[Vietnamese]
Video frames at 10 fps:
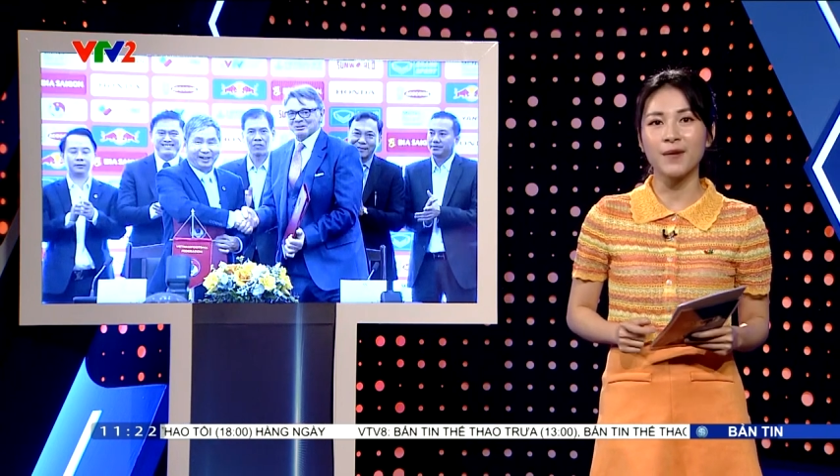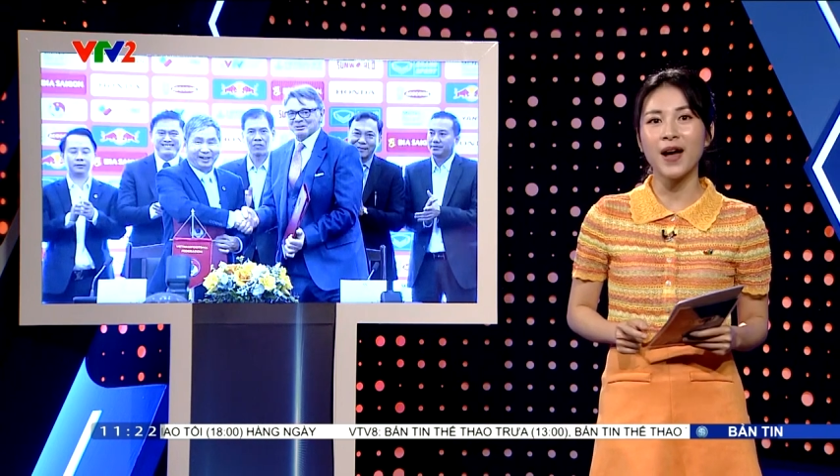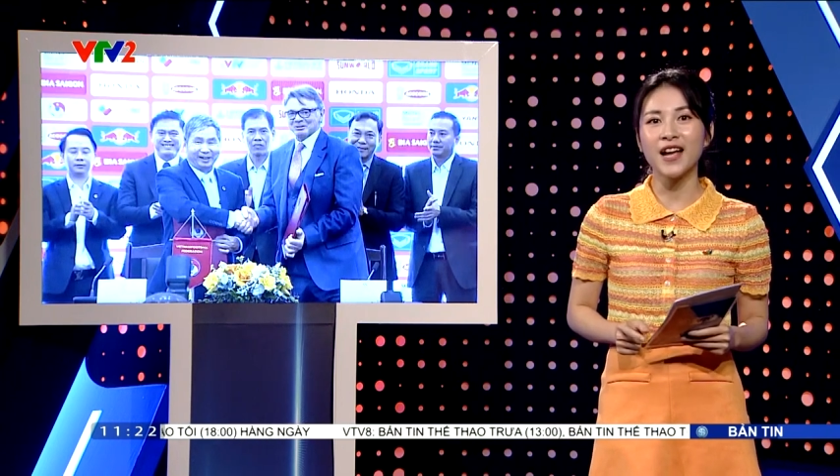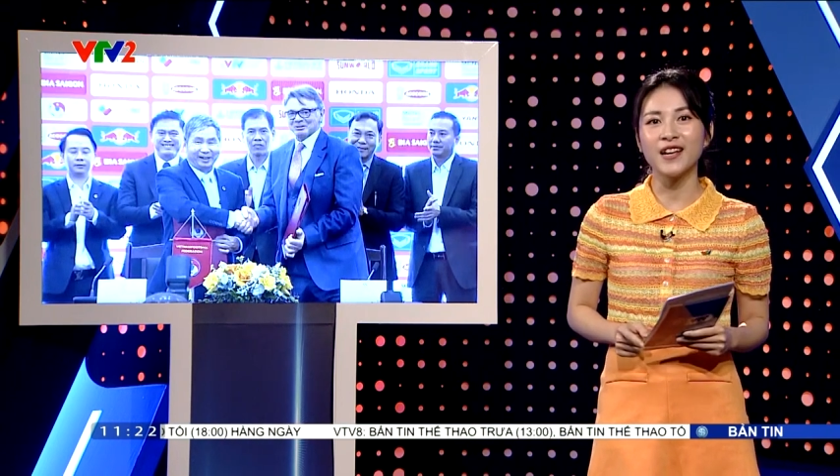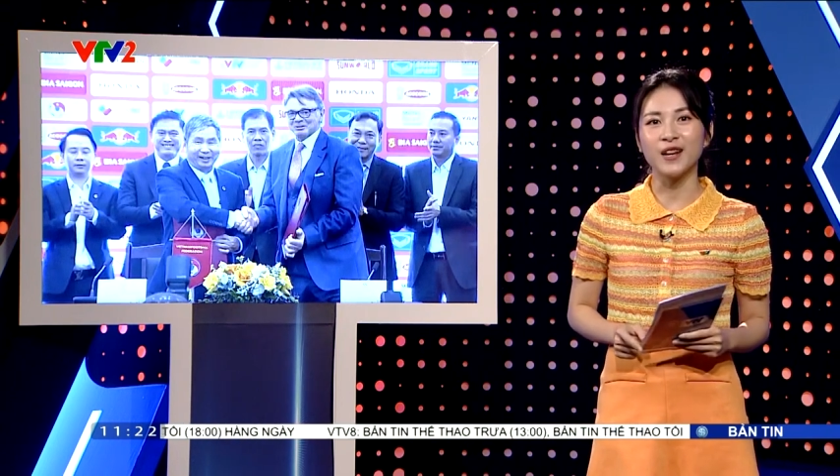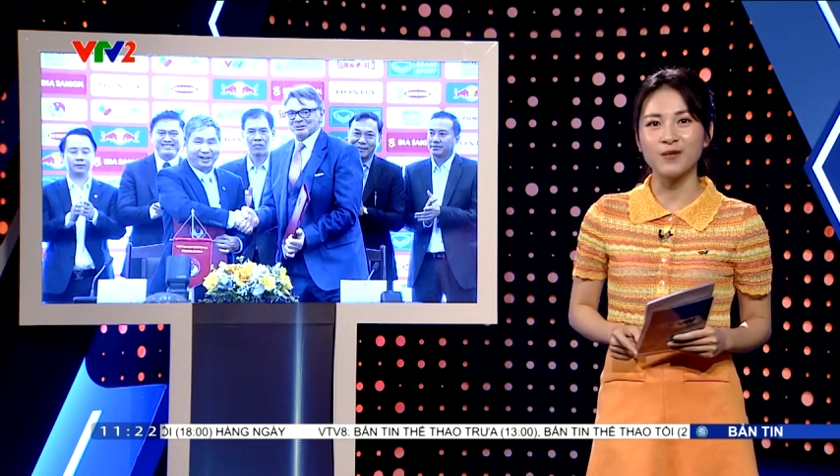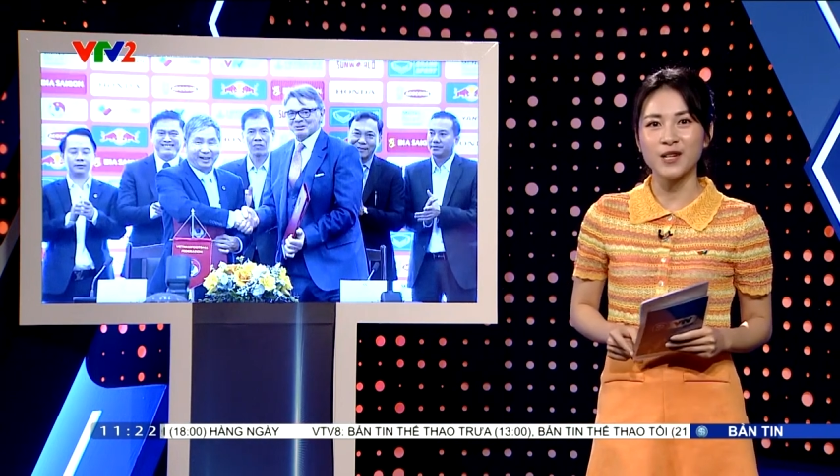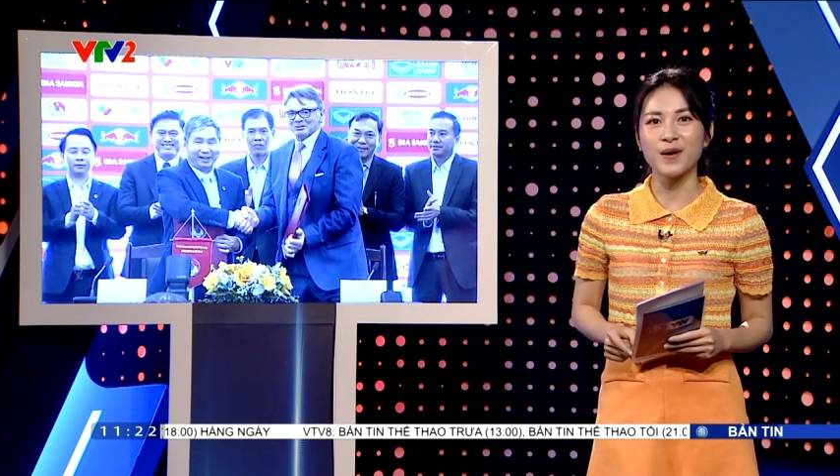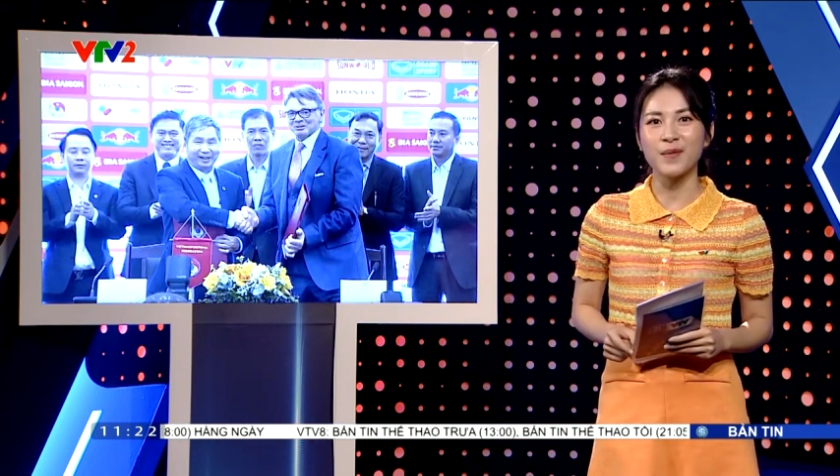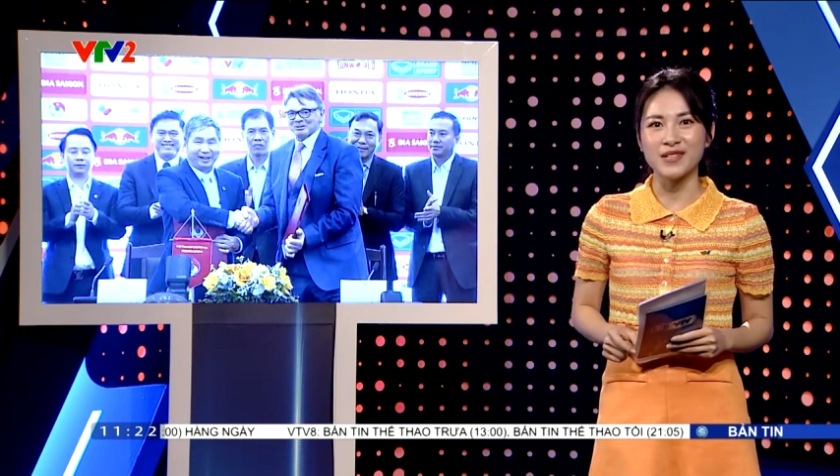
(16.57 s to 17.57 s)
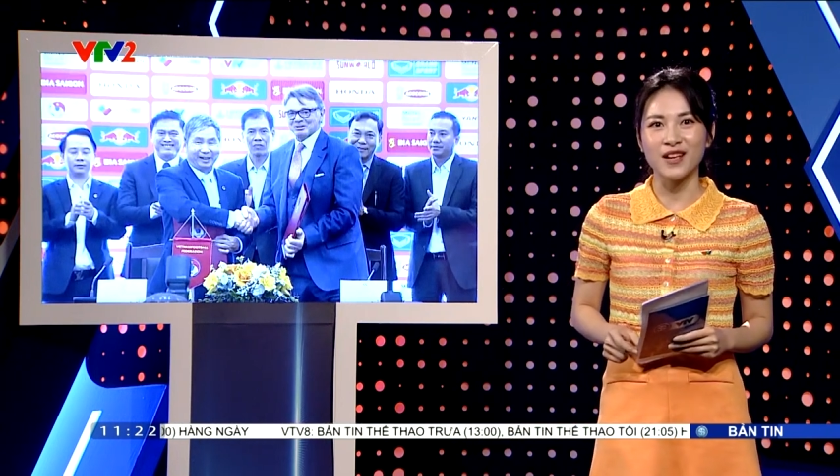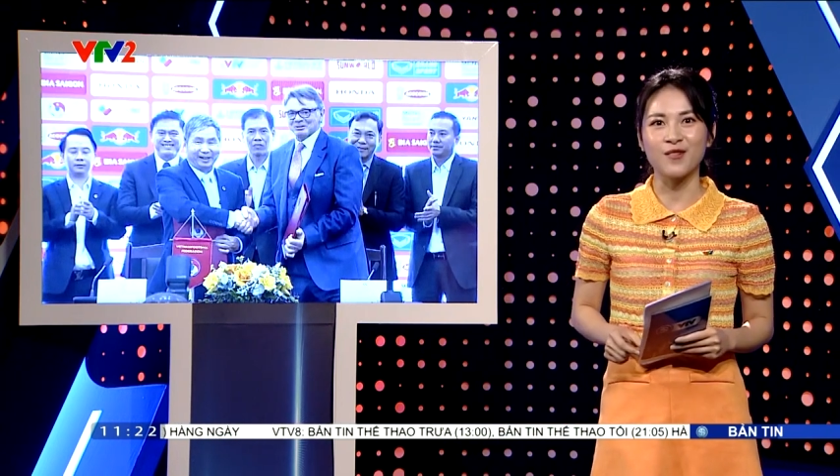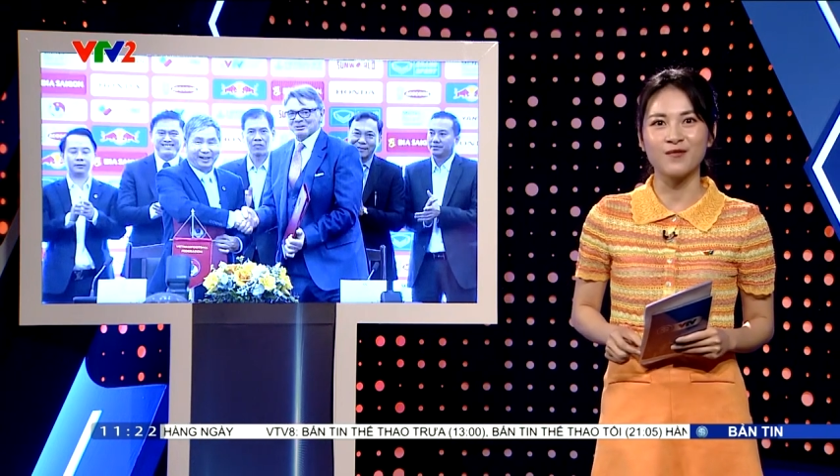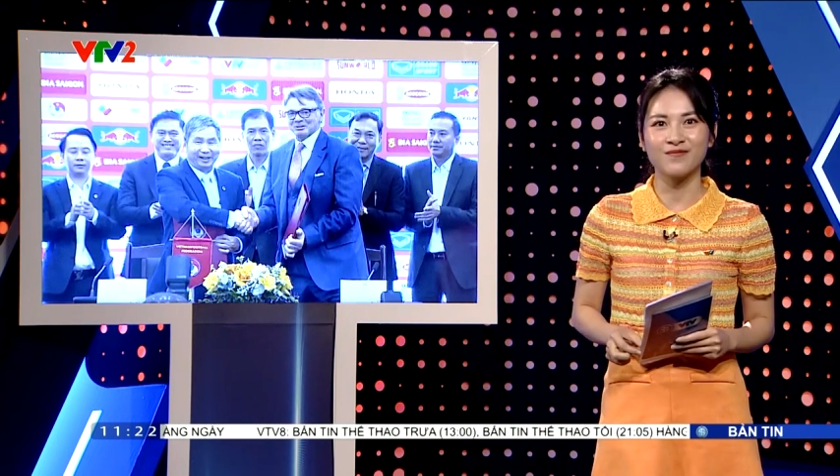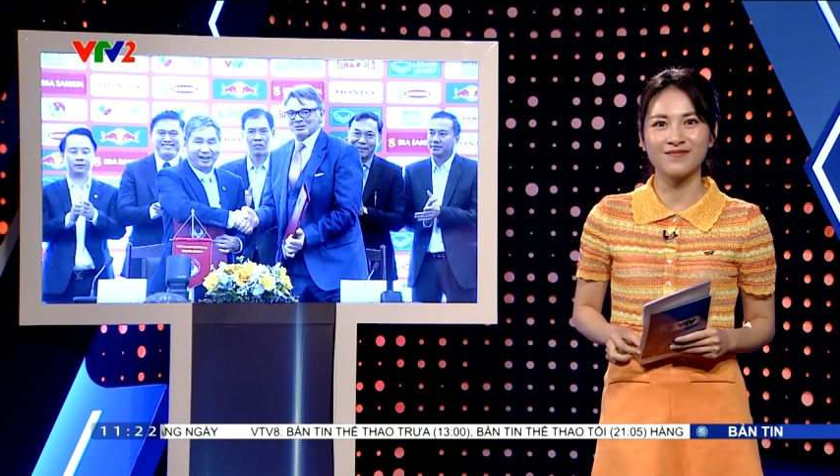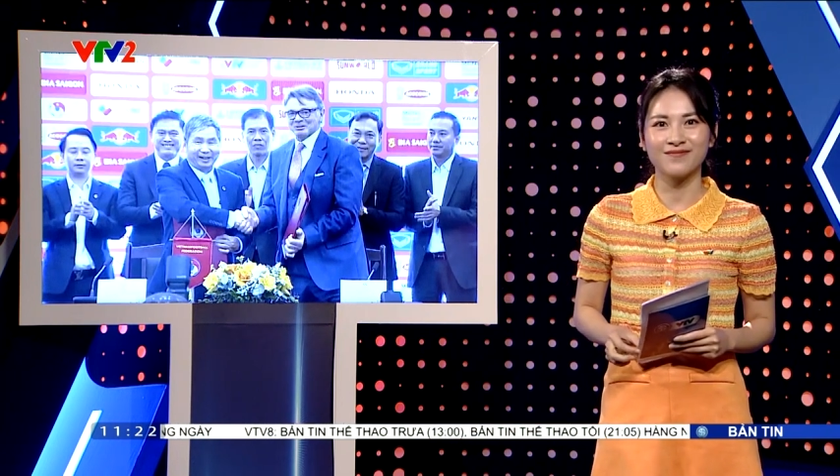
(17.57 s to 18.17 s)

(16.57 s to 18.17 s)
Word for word: năm 2026.